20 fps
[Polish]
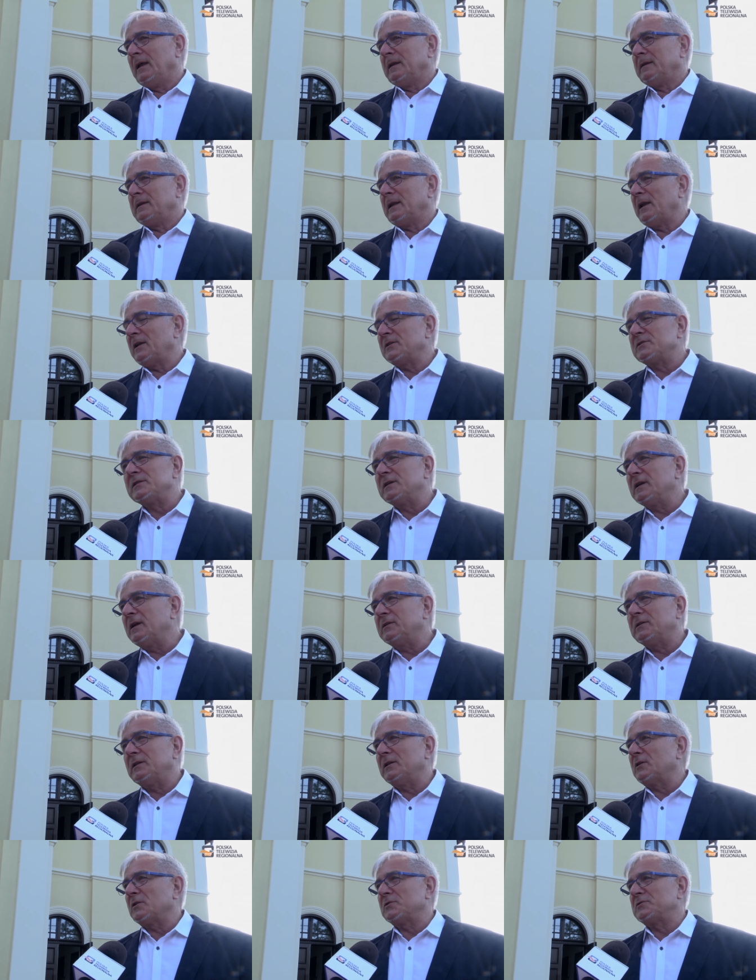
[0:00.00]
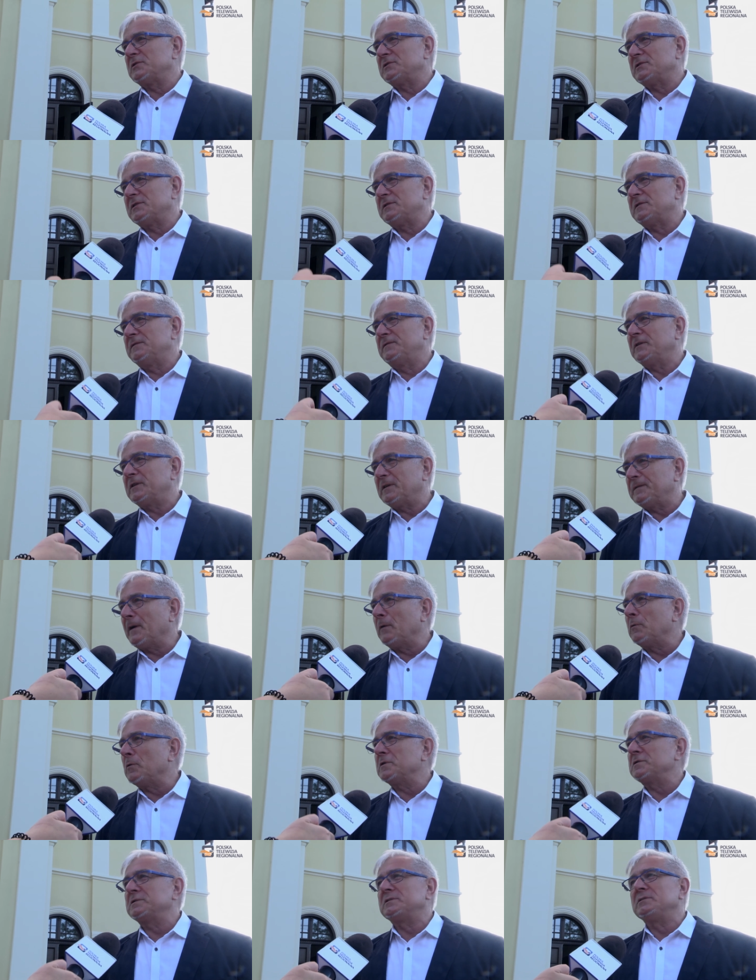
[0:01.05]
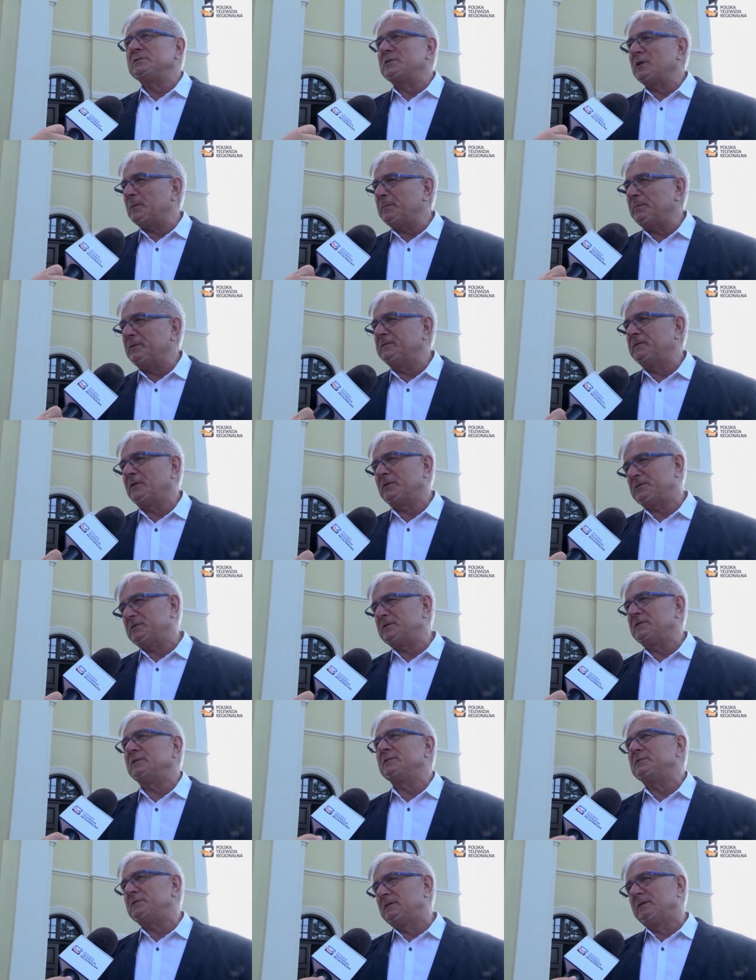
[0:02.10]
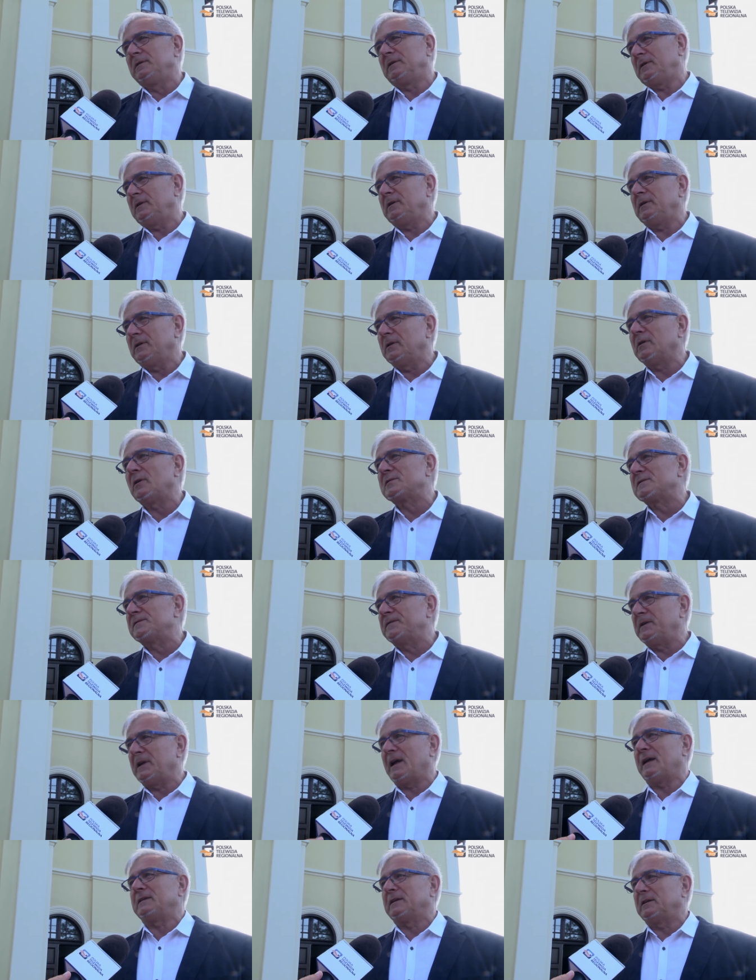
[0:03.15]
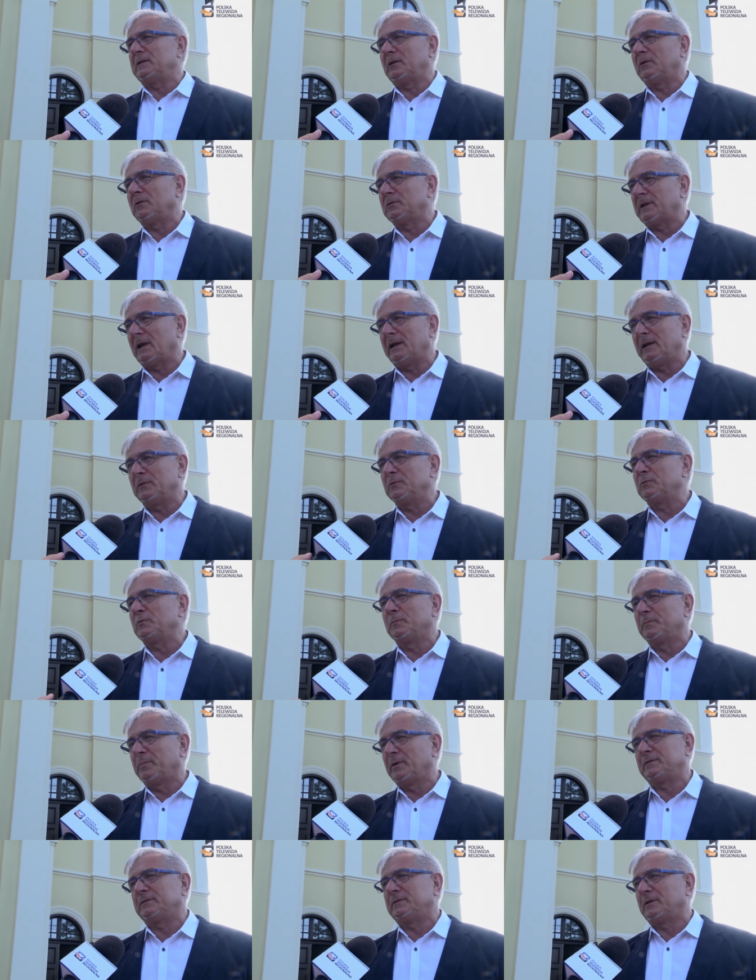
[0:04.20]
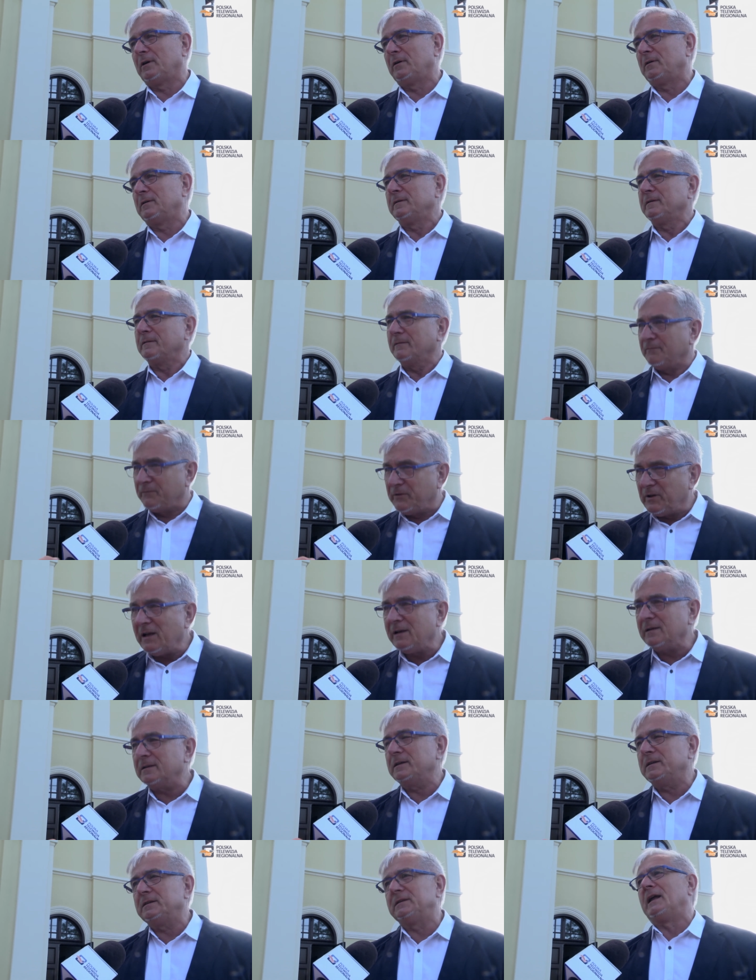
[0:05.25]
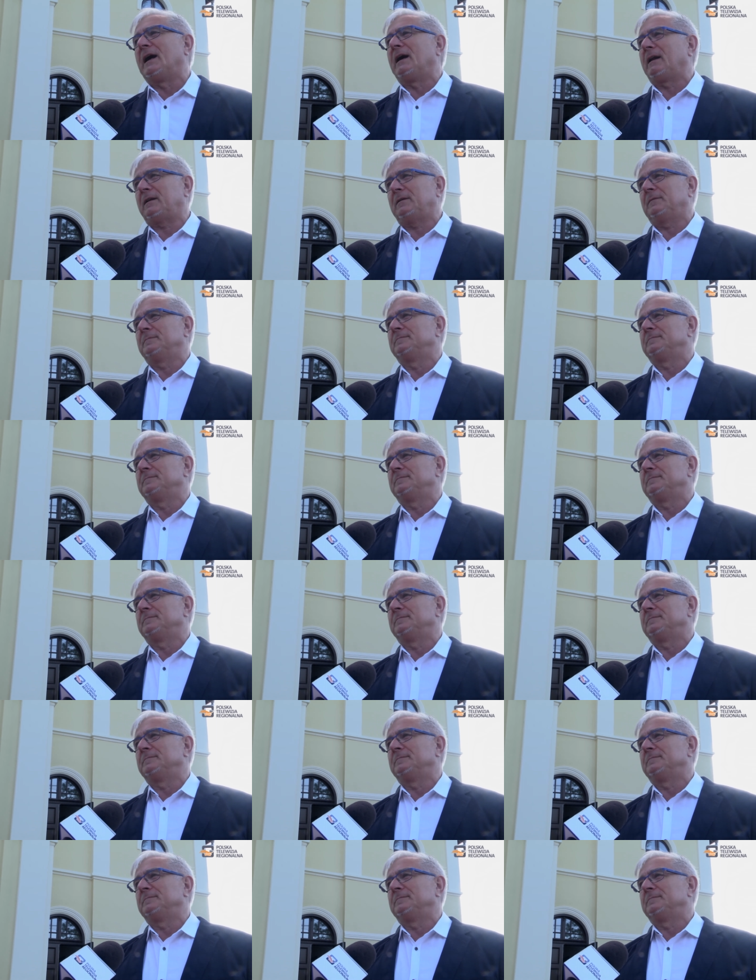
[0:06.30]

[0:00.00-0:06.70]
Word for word: Należy jej tylko życzyć wytrwałości, cierpliwości i, i rozwijania tego talentu, bo to wielki dar.